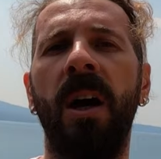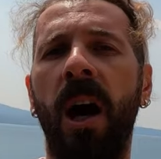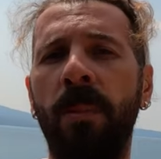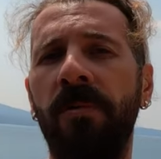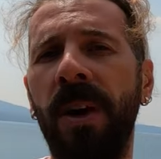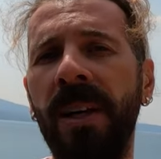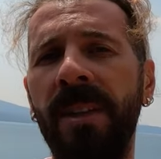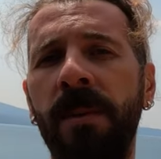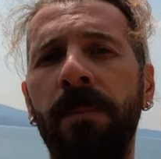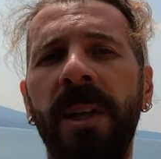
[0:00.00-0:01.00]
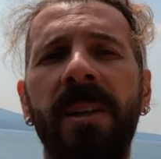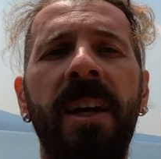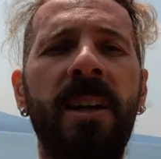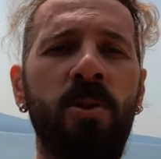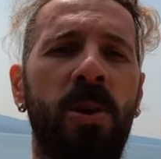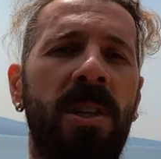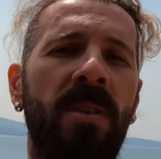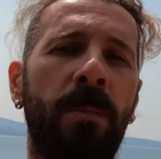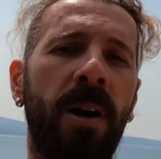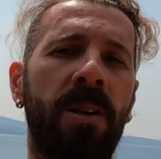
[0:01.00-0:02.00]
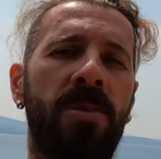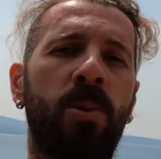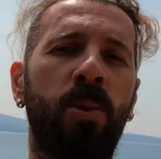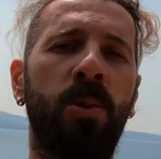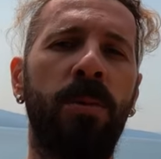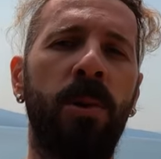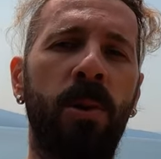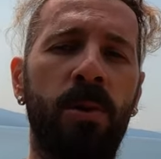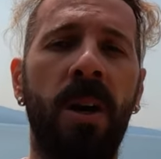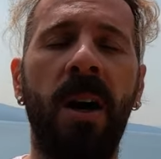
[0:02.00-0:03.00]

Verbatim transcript: Ama Fatih'in balığı en çok seven padişah olduğunu biliyoruz.